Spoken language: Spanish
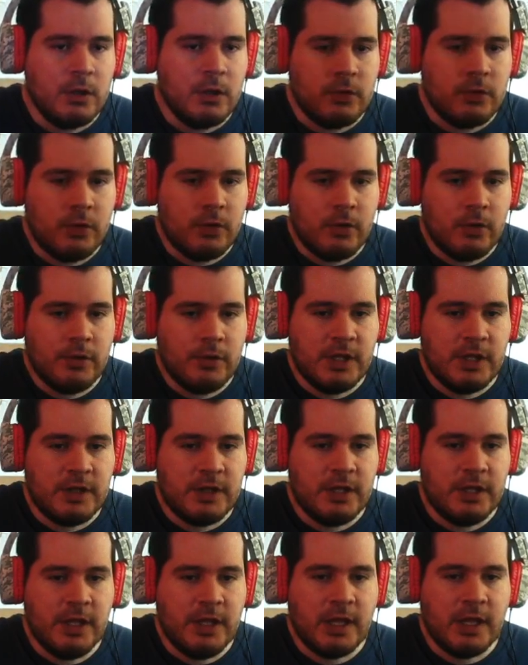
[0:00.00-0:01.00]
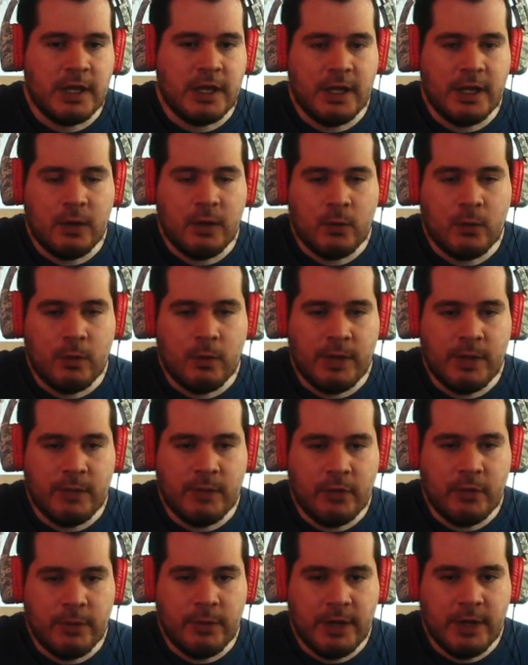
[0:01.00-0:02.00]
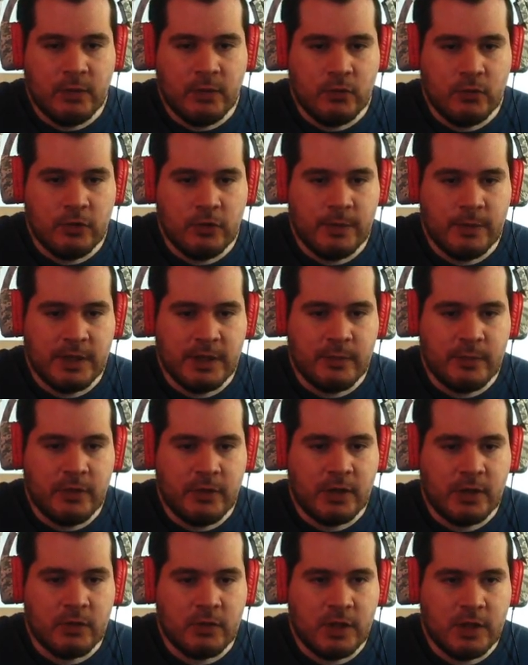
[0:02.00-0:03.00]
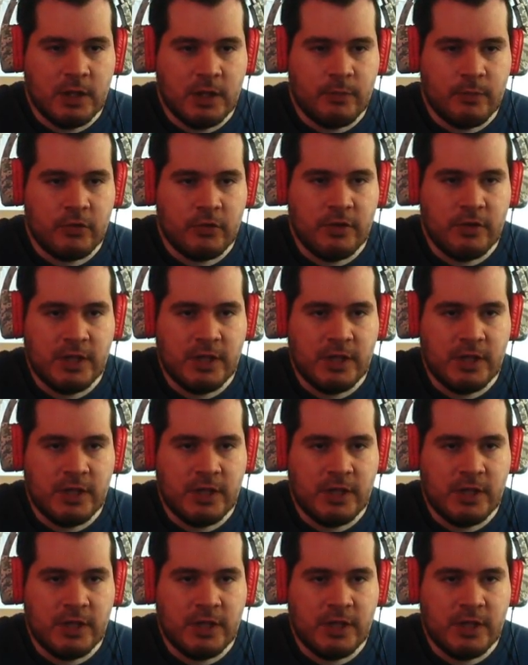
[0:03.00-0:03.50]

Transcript: todos los días si tienes descargado el juego para poder ver anuncios vas a poder conseguir poción de